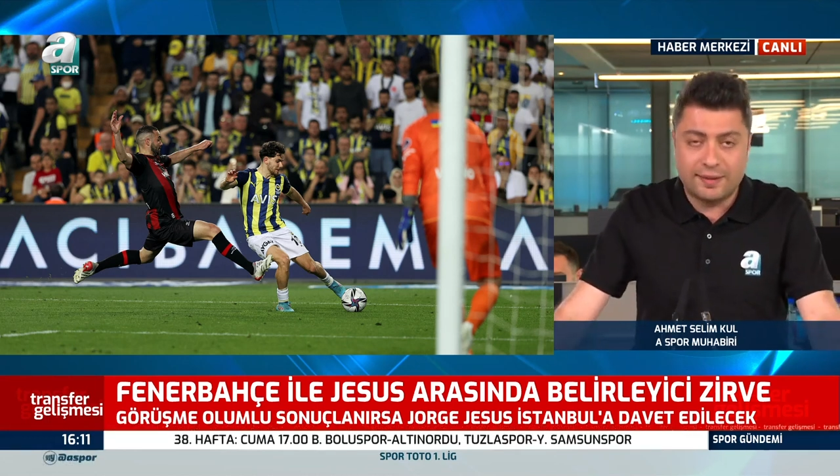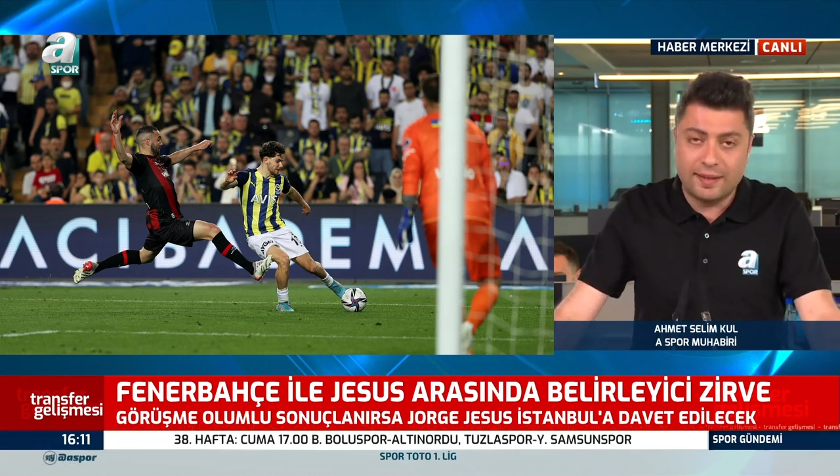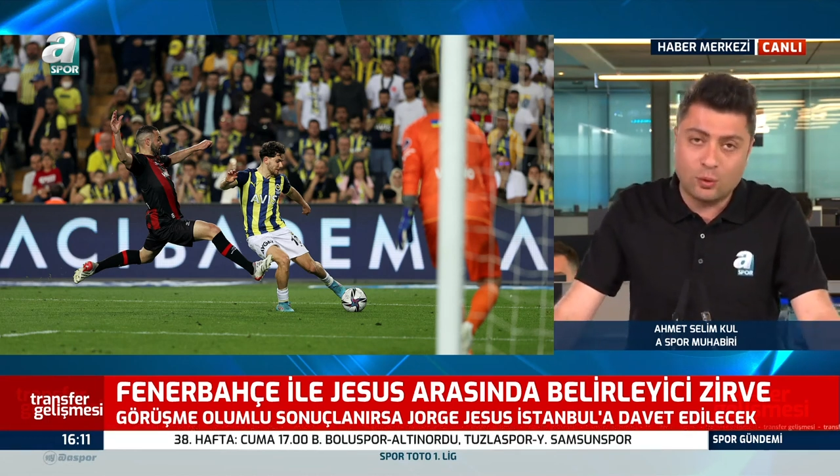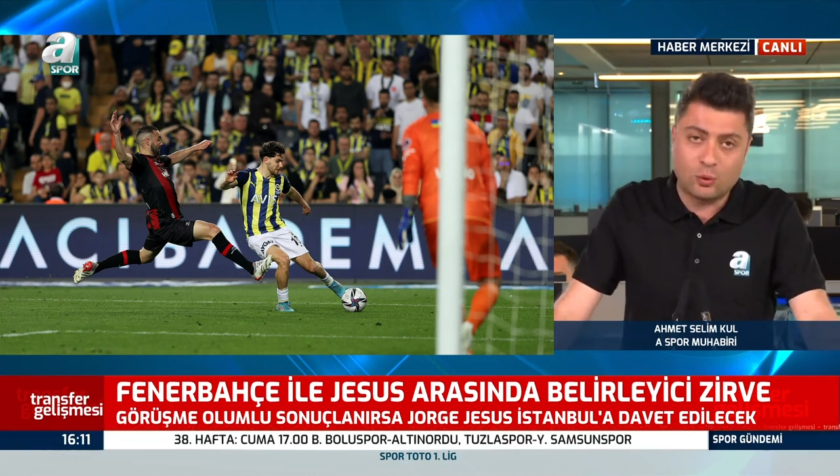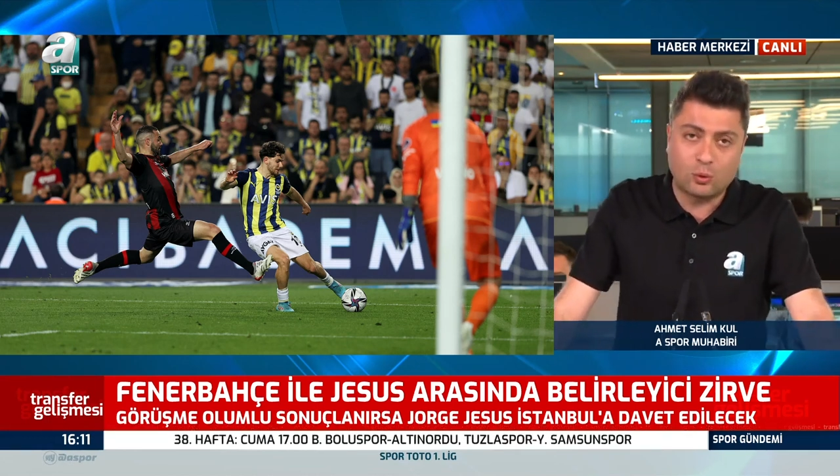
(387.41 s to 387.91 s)

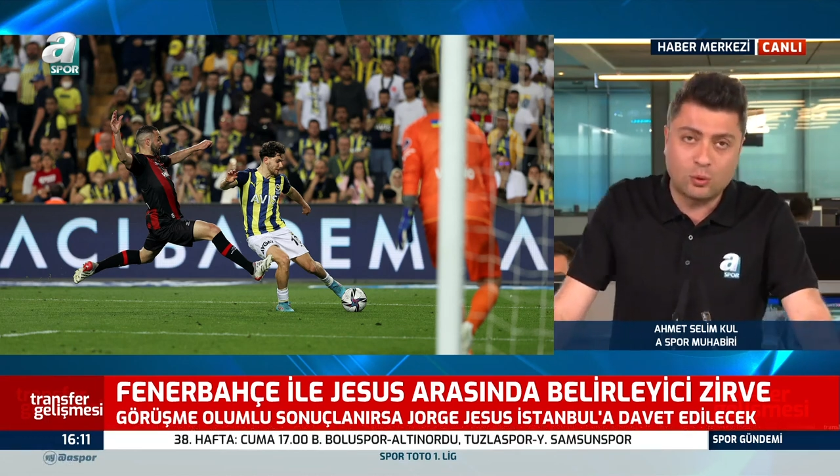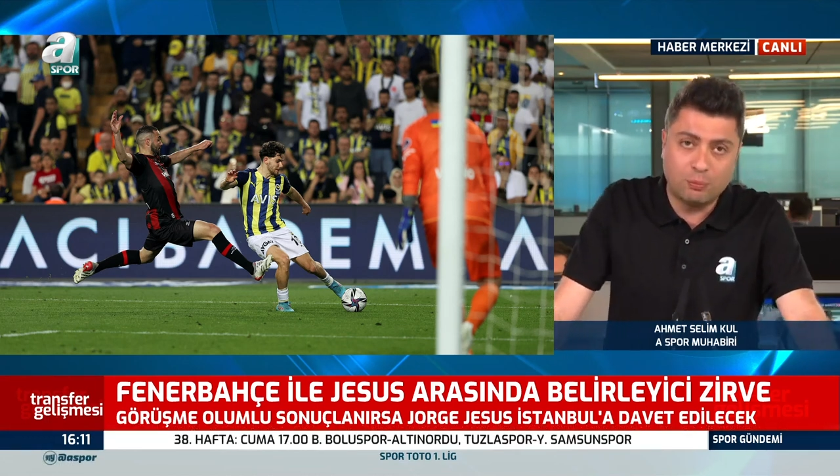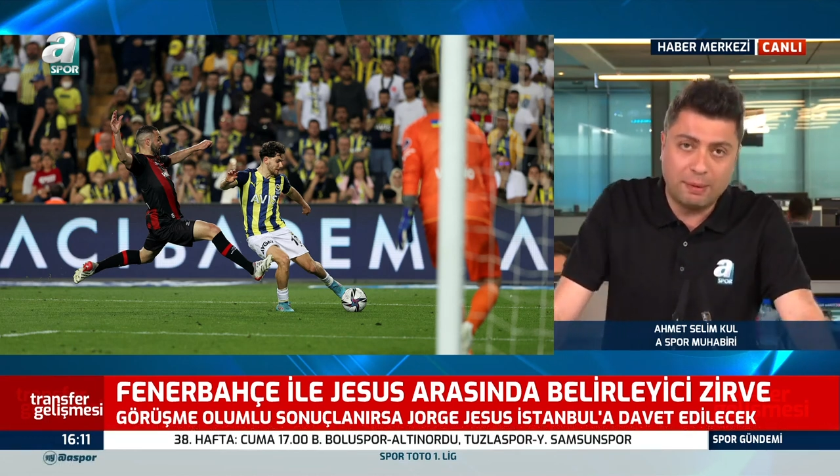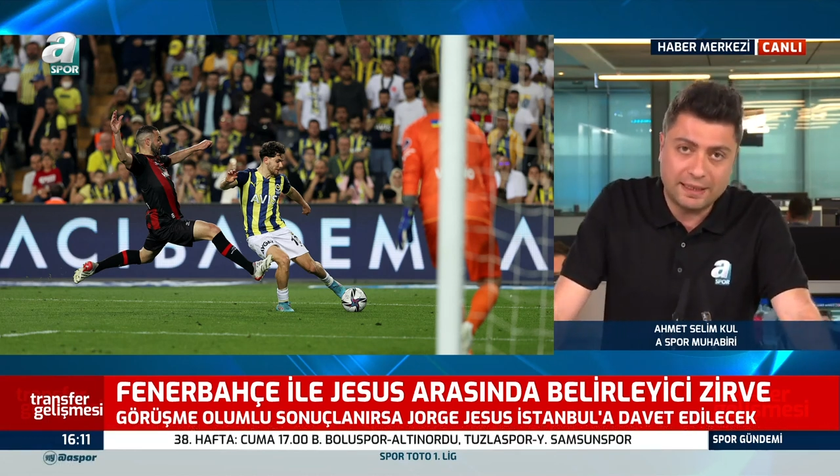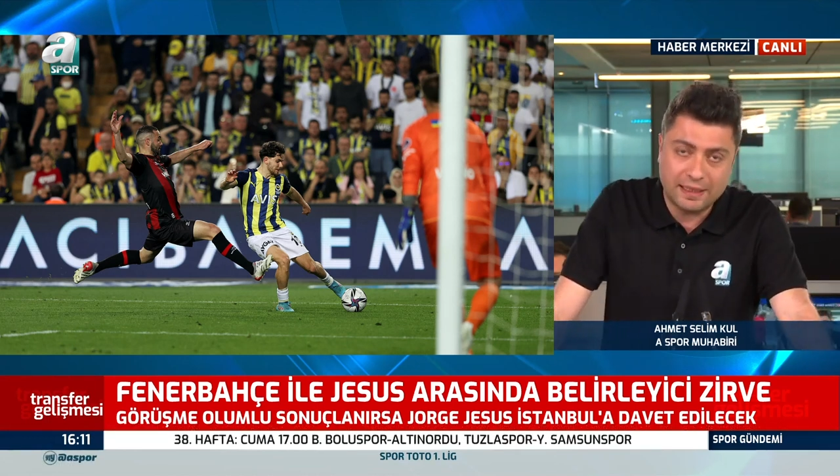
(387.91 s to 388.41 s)
sezon
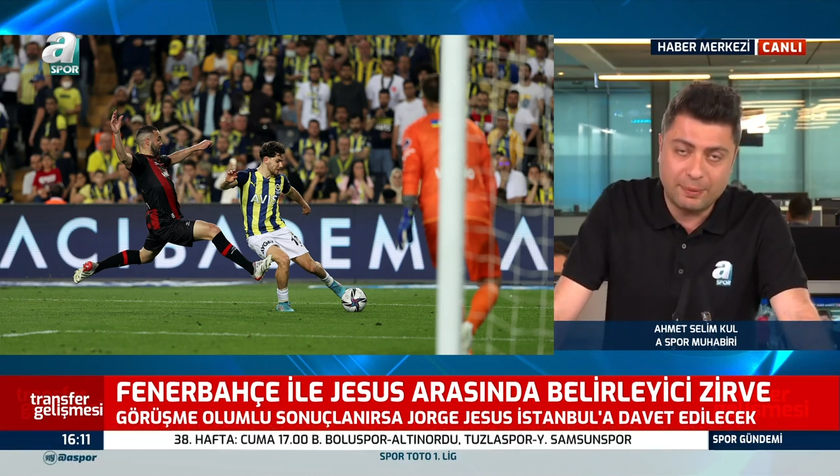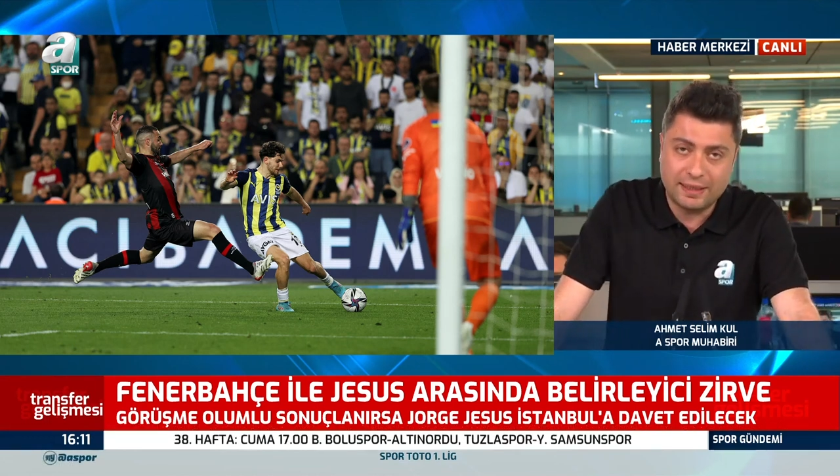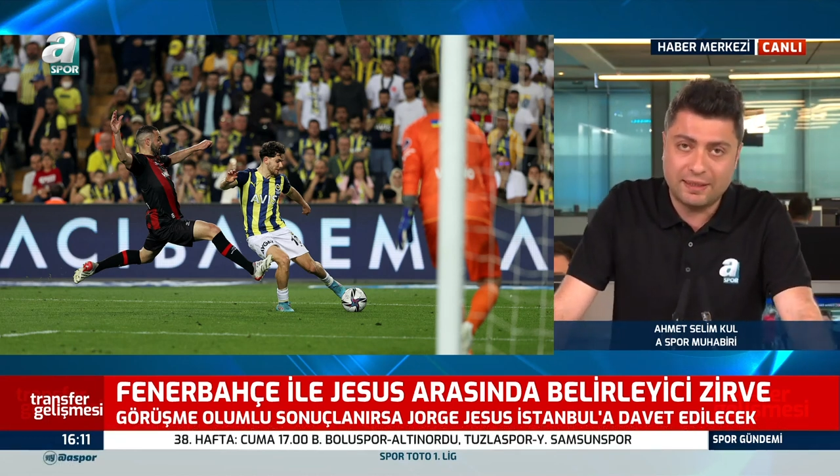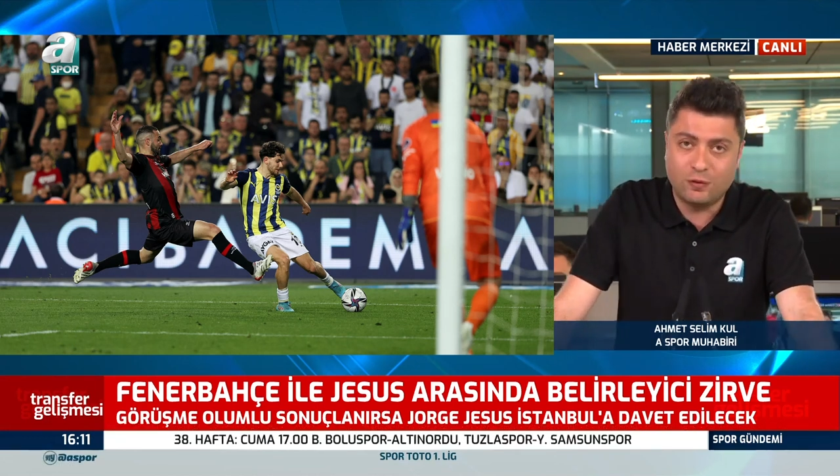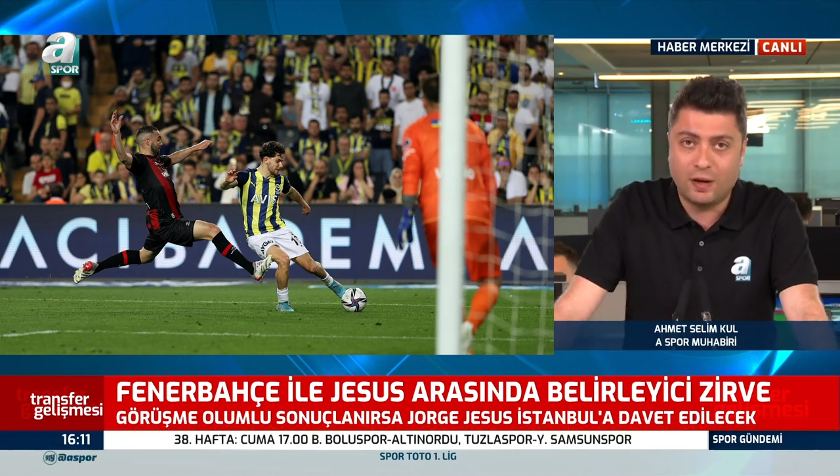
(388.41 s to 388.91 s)
sonunu
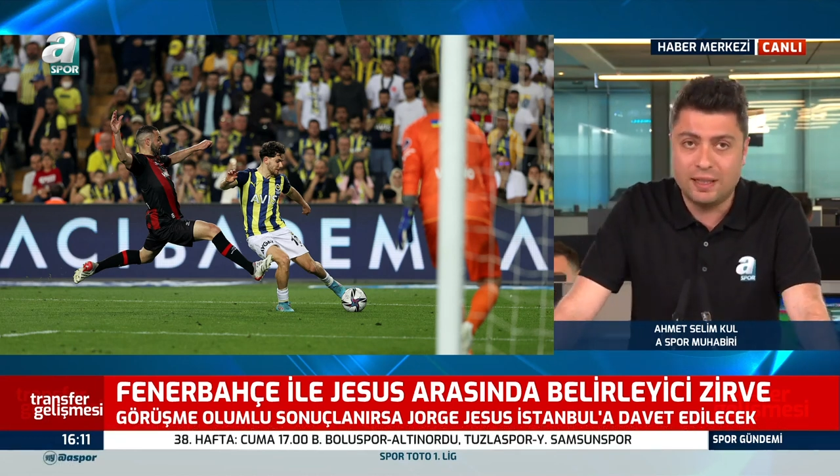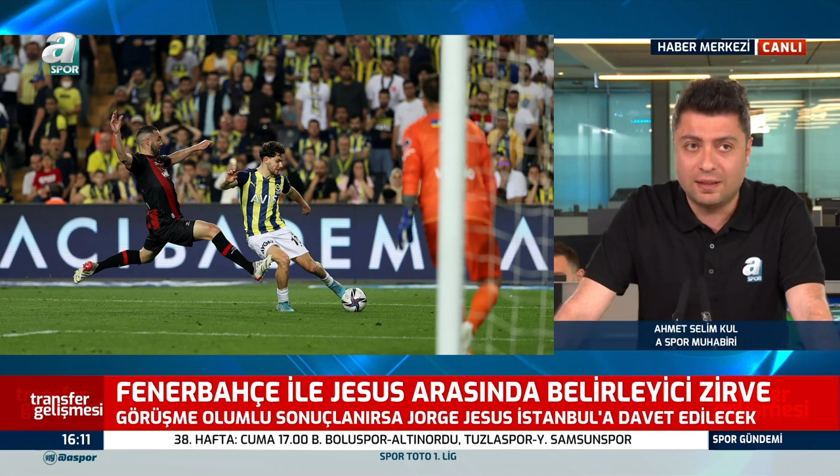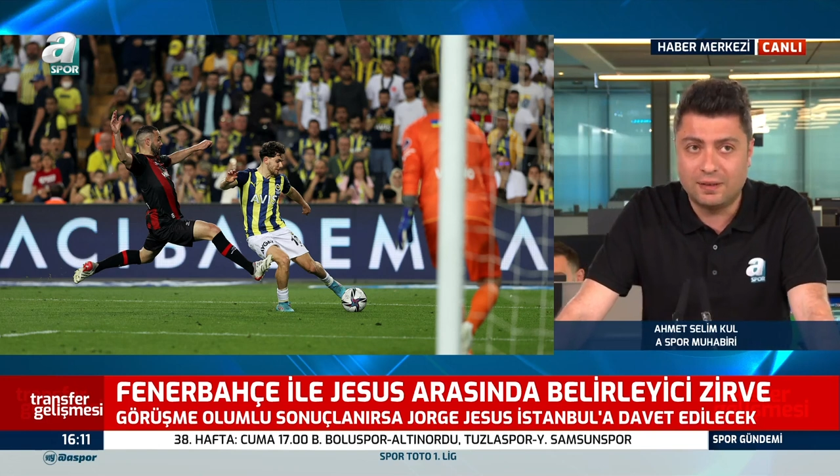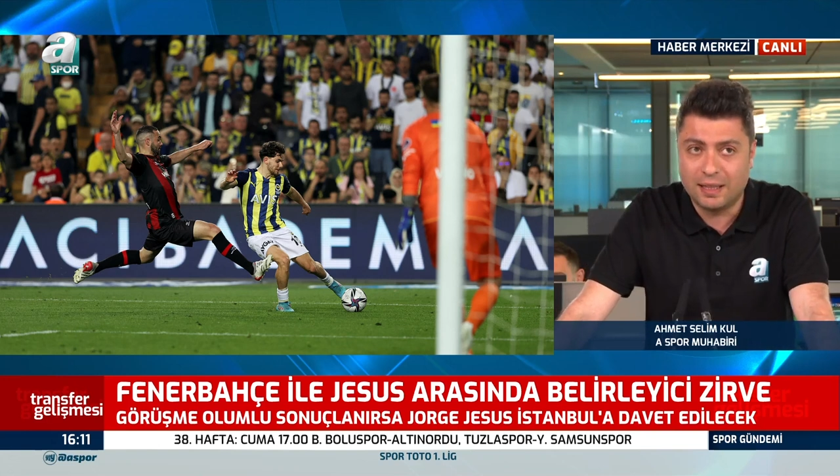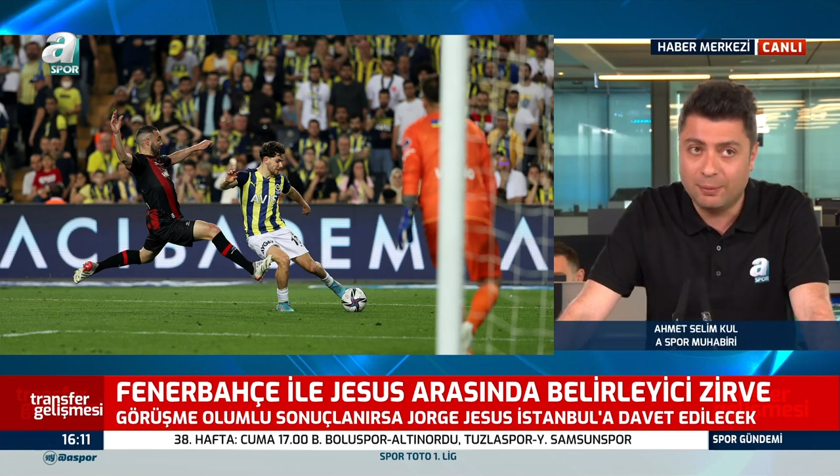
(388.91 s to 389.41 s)
beklemekte
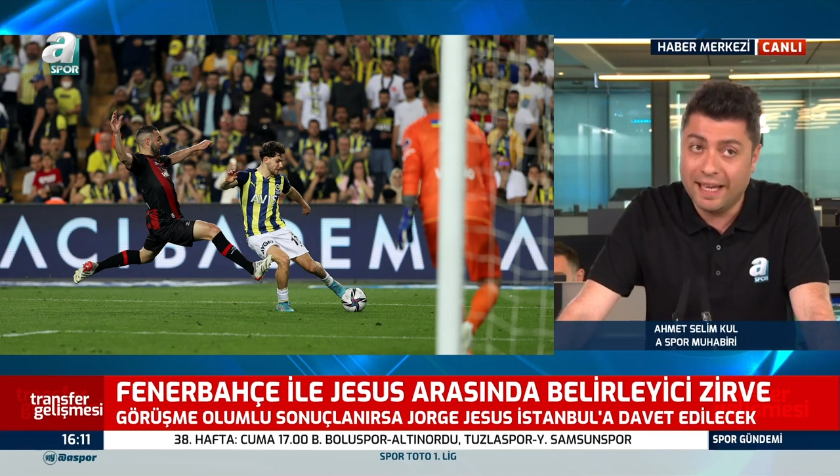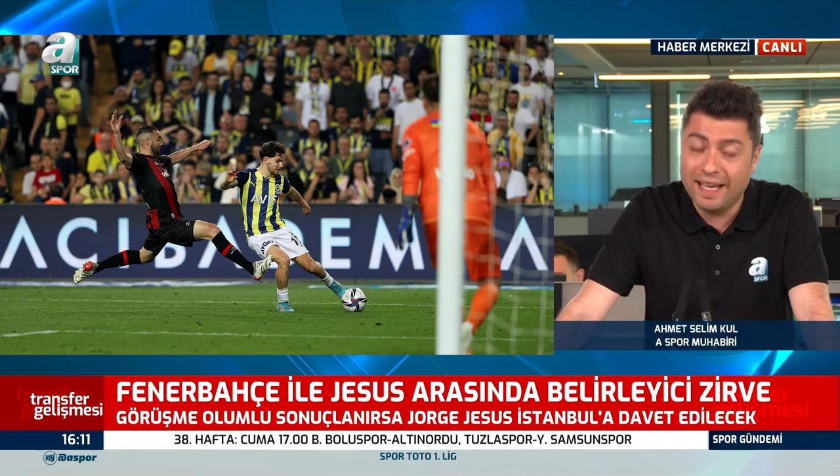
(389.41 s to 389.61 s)
fayda var ama